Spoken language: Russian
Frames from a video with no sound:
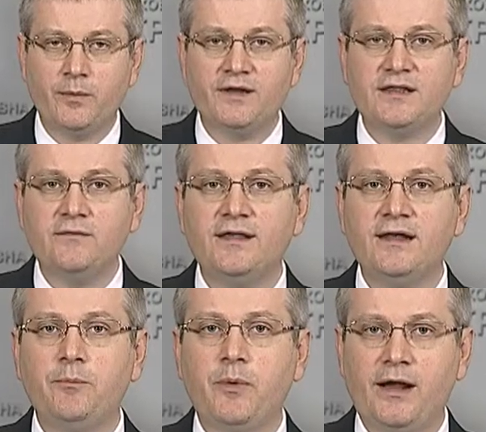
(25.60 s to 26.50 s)

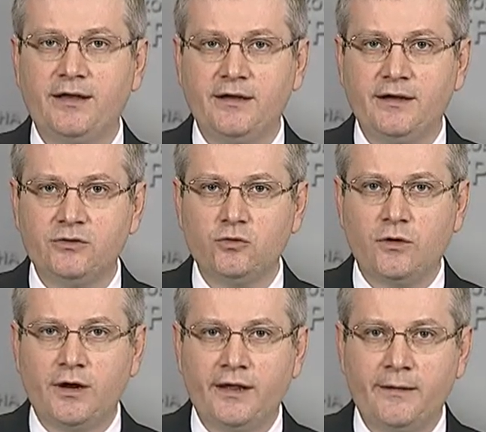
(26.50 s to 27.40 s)
Представители партии,
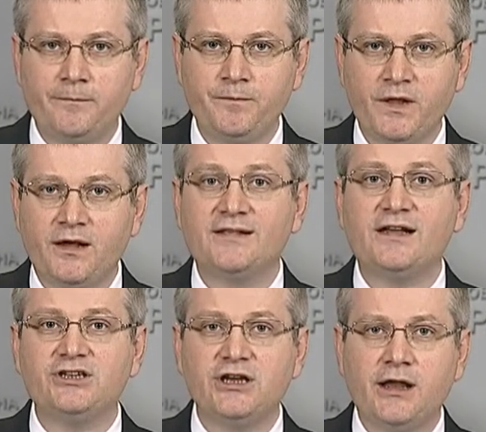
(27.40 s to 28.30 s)
которые
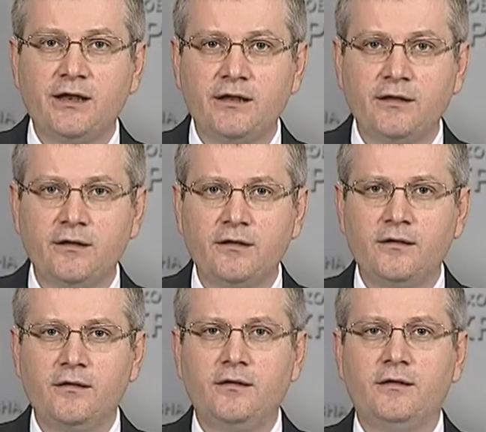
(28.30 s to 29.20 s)
раскачали
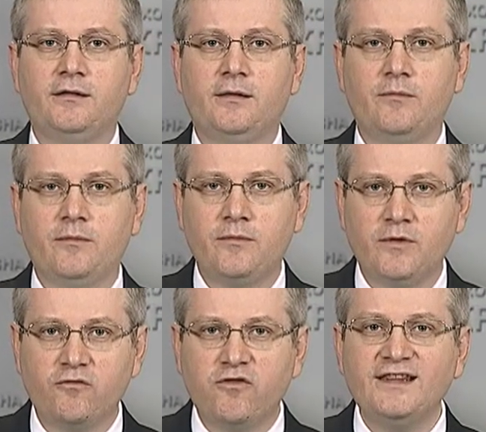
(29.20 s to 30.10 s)
там,
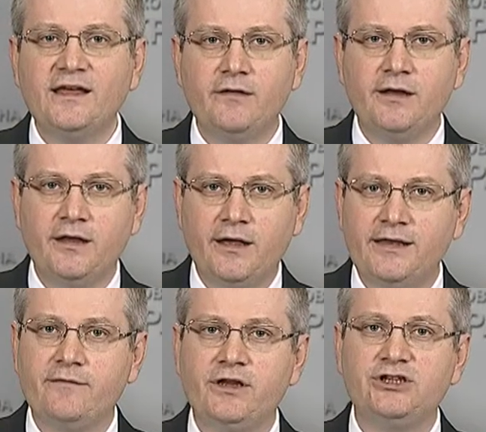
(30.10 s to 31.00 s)
выдавили
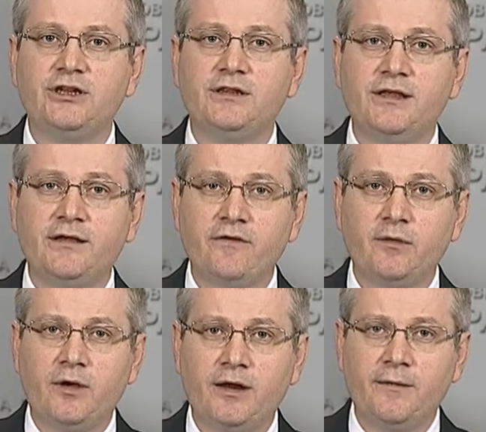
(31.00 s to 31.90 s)
эти внеочередные
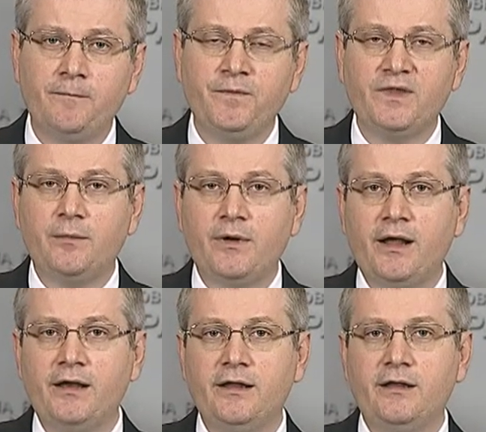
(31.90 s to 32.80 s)
выборы,
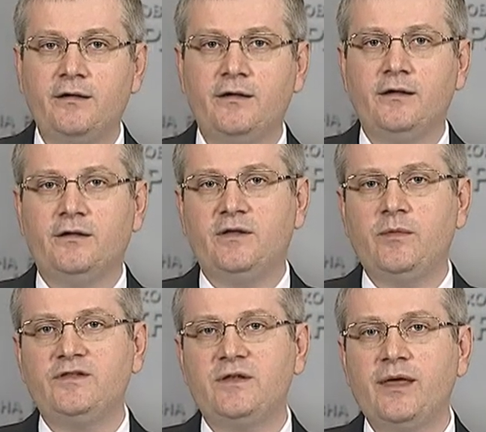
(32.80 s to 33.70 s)
набрали
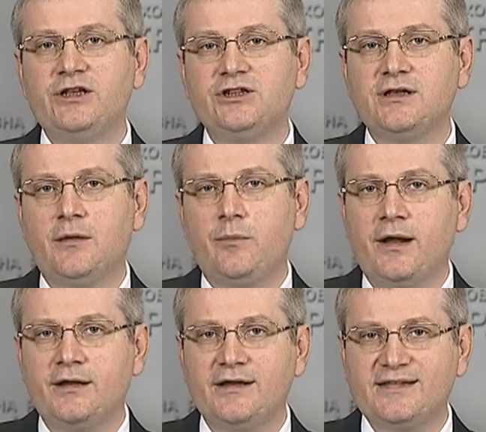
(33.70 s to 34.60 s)
Семен Семенченко,
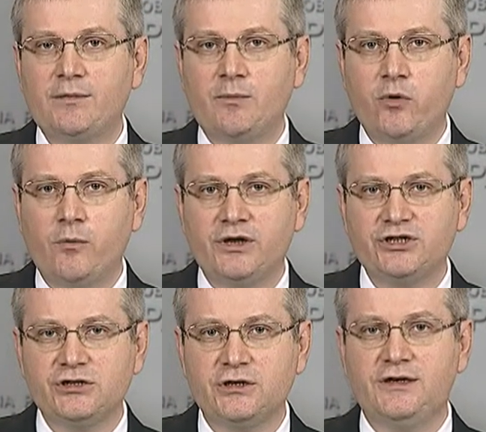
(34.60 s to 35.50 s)
партия
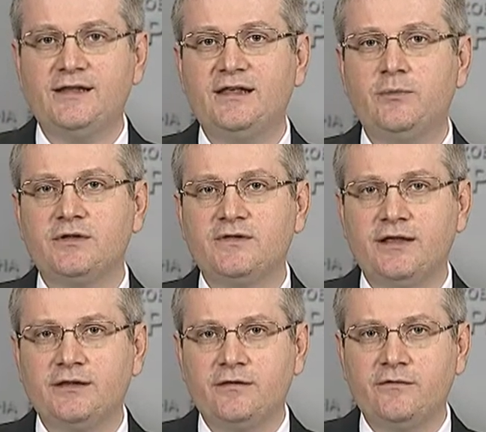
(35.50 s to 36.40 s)
«Самопомощь»
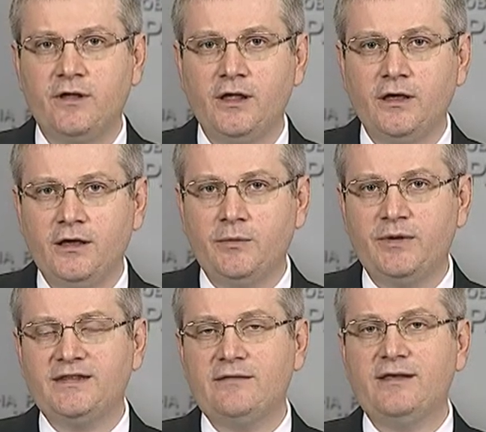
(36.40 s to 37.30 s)
10%, и
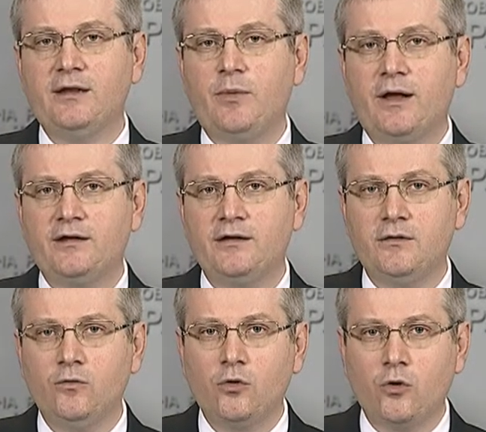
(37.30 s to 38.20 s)
представитель
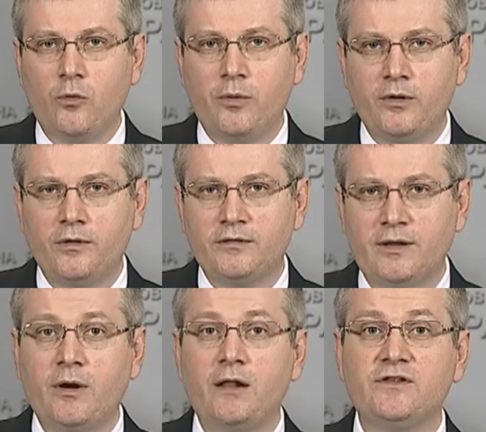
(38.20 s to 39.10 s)
партии «Укроп»
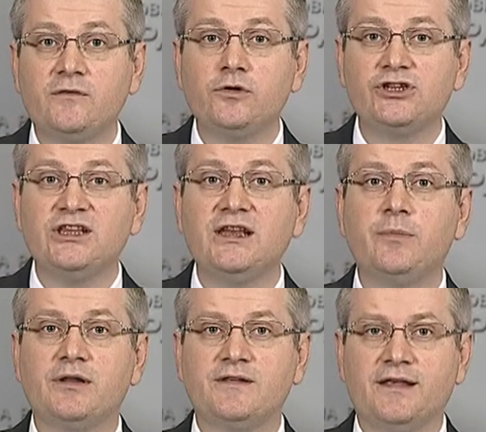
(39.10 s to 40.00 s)
набрал всего
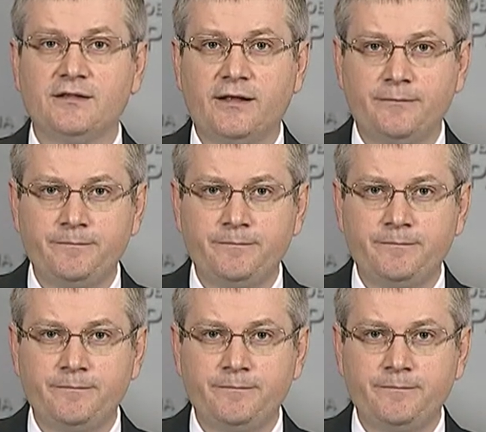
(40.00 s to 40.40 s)
4%.